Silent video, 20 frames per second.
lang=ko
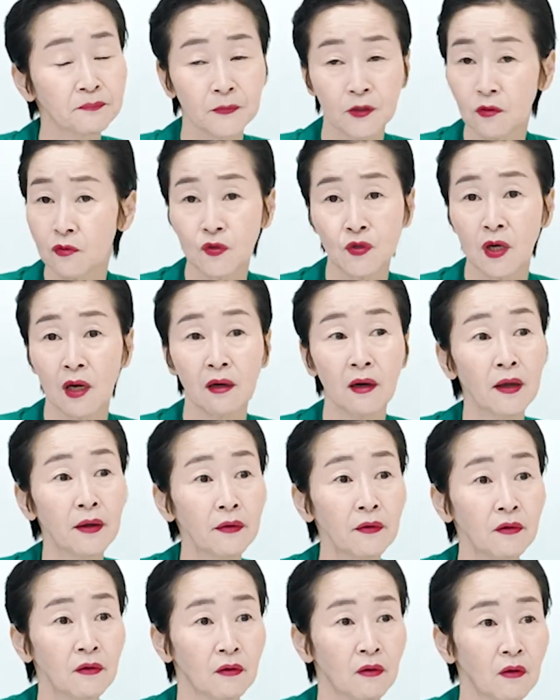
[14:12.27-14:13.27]
그렇지
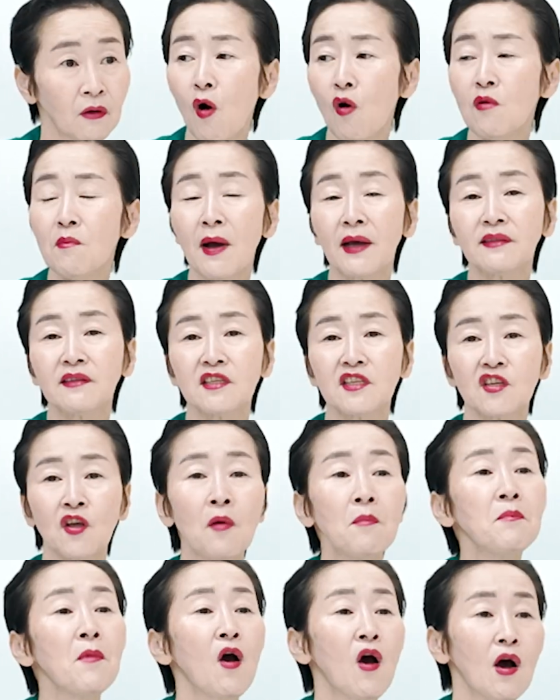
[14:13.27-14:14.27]
않아요. 뭐 얼마든지
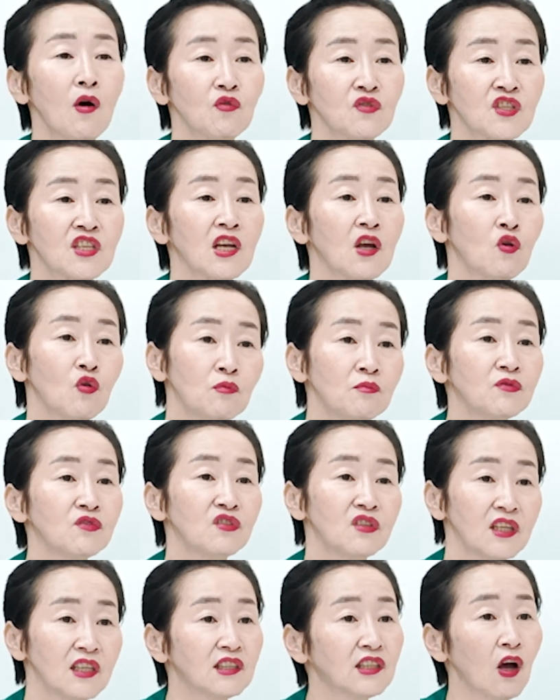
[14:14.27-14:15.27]
현명하고 지혜로운
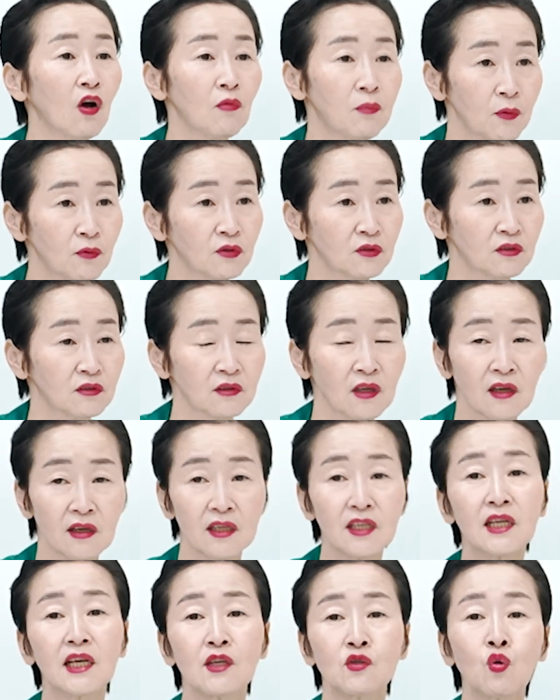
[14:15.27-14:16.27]
분들이 있다고 보거든.
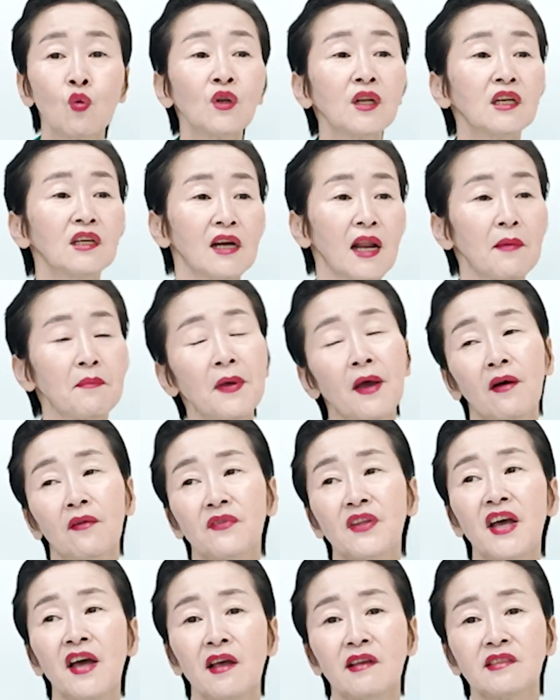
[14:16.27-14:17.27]
이렇게 소리를
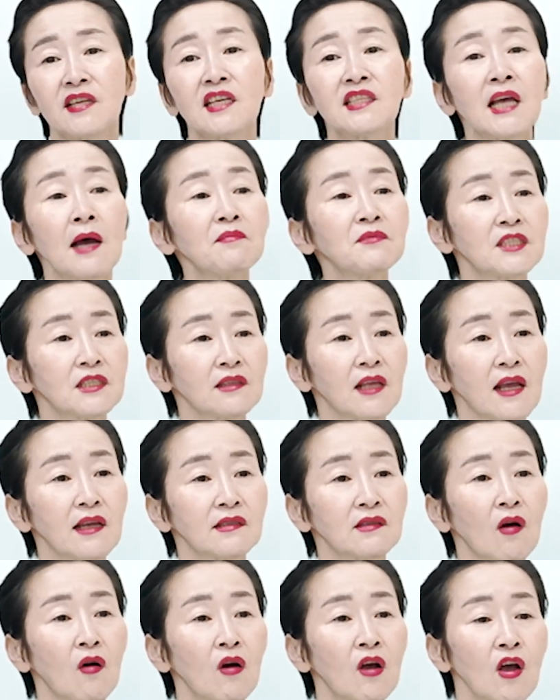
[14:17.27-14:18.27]
내면
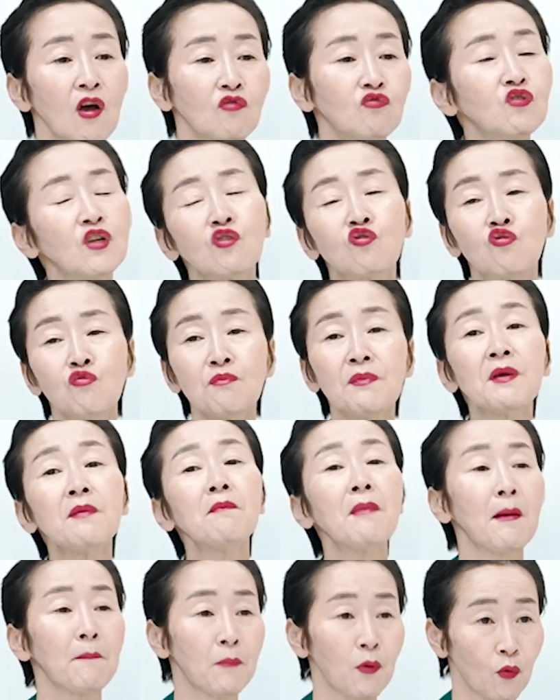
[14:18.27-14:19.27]
제3지대에서 우리
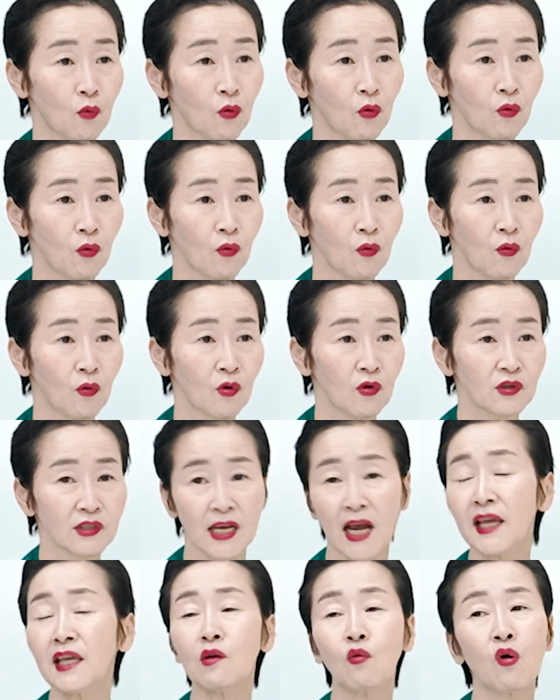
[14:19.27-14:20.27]
국민만 보고
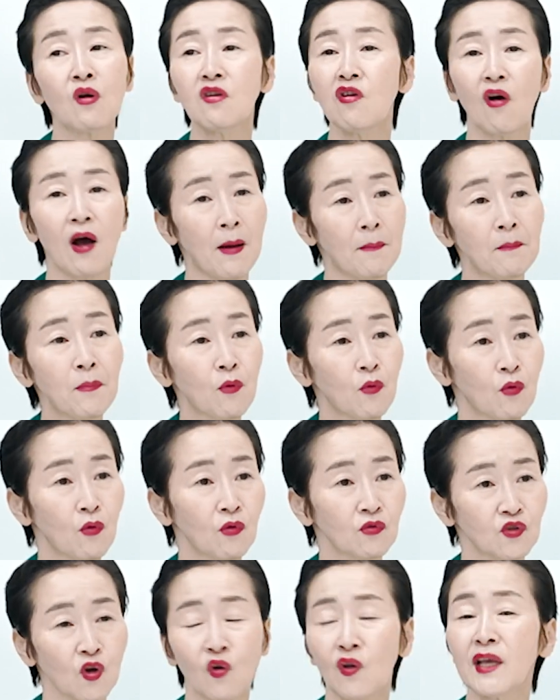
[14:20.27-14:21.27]
자기 권력 안
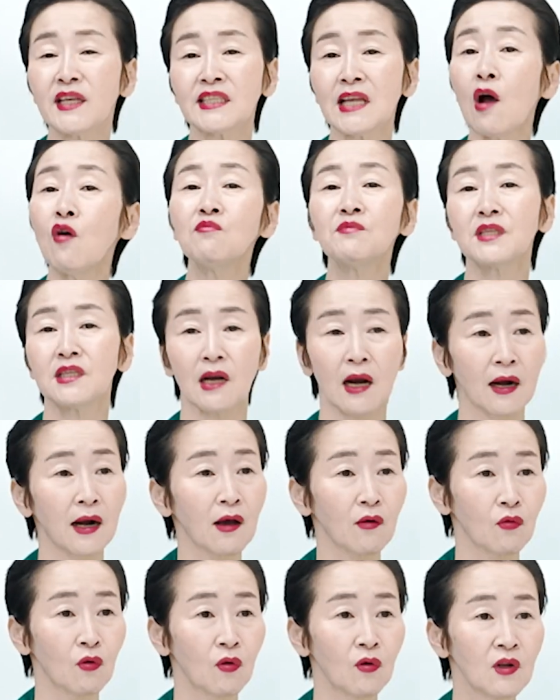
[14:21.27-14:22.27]
보고 저렇게 싸움질 안
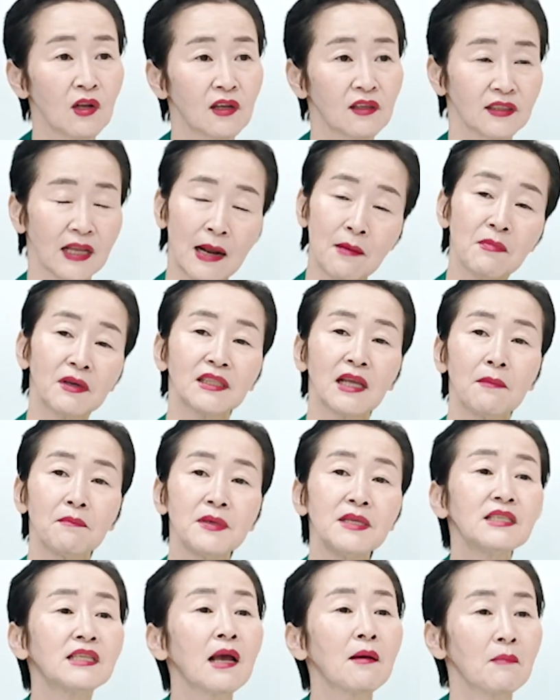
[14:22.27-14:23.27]
하고 날마다
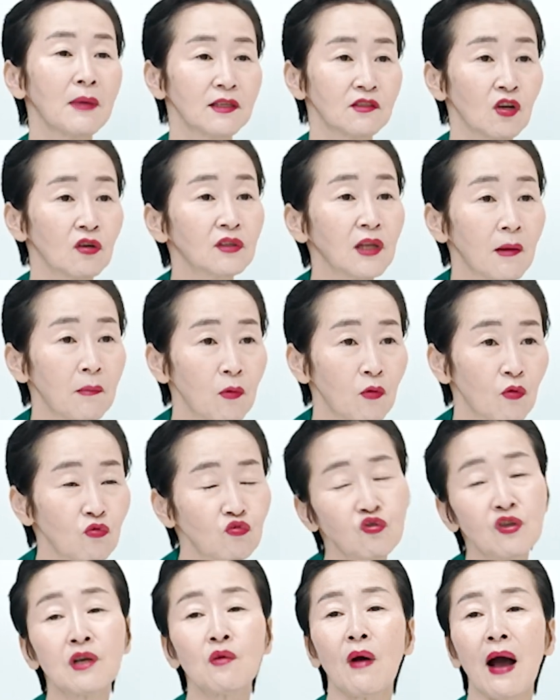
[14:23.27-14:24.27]
민생만 쳐다보고
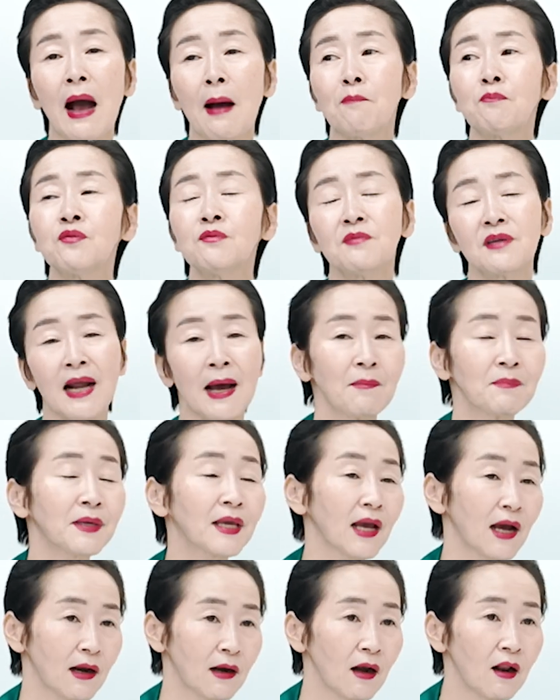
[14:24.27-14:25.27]
우리와 아픔을
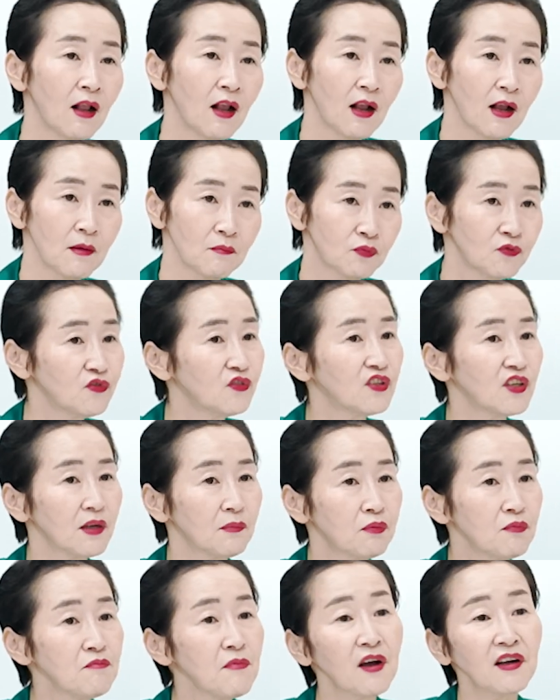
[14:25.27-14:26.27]
함께할 분들이
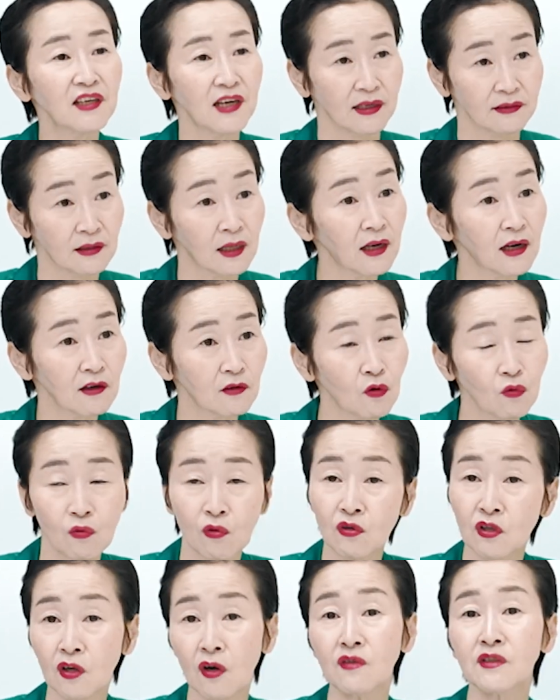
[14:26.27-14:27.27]
분명히 나타날
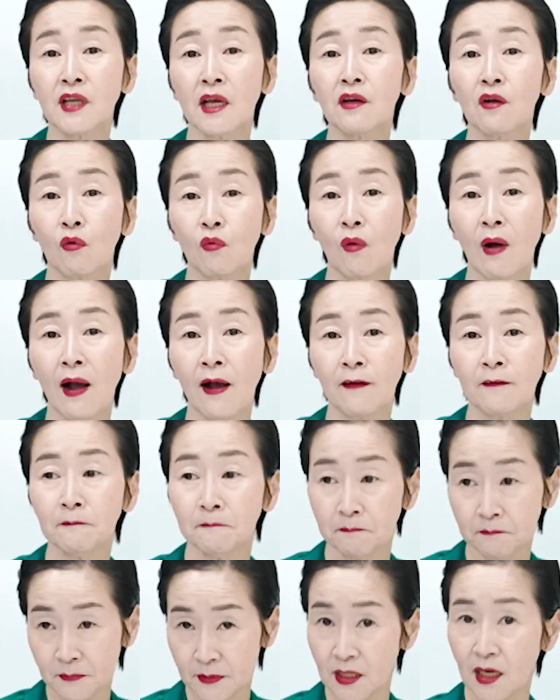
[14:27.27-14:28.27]
거고 그런 세력과
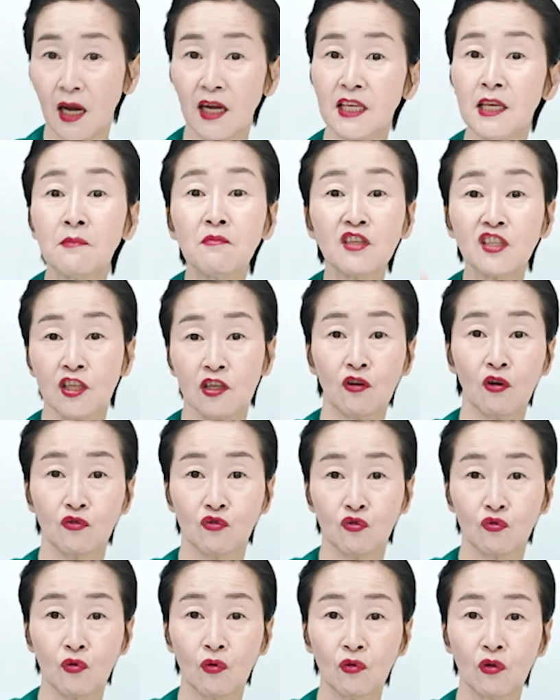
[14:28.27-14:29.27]
제가 힘을
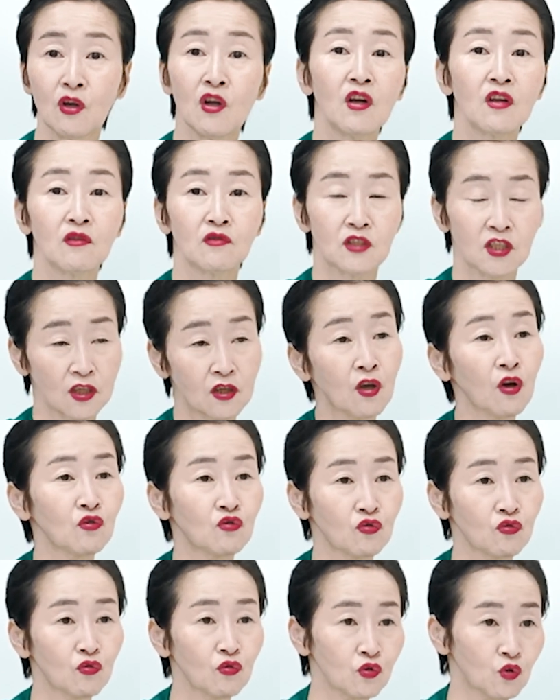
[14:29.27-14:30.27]
실어주고
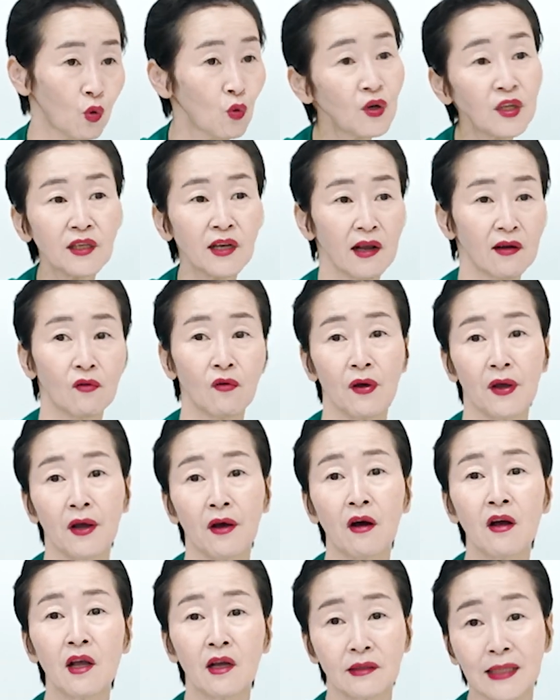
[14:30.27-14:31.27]
지켜주고 소리낼
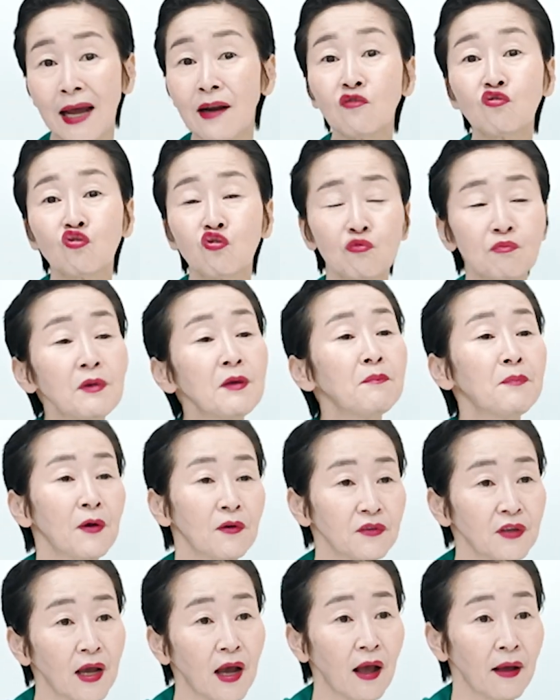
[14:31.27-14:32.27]
거예요. 나는 국민
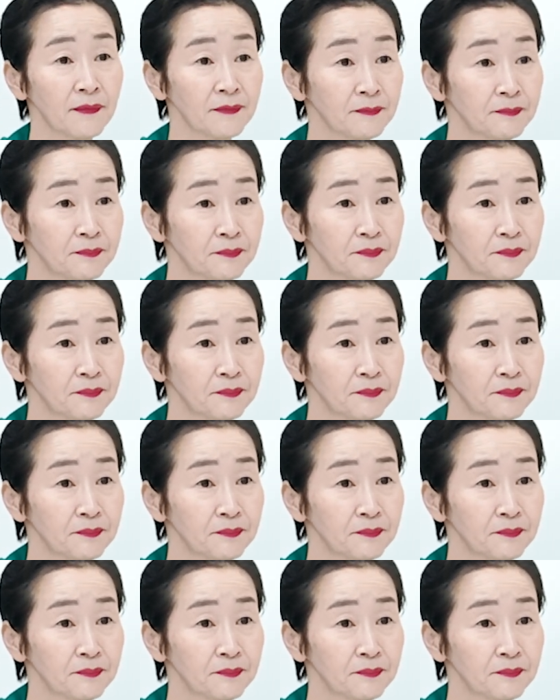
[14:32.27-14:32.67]
편이야.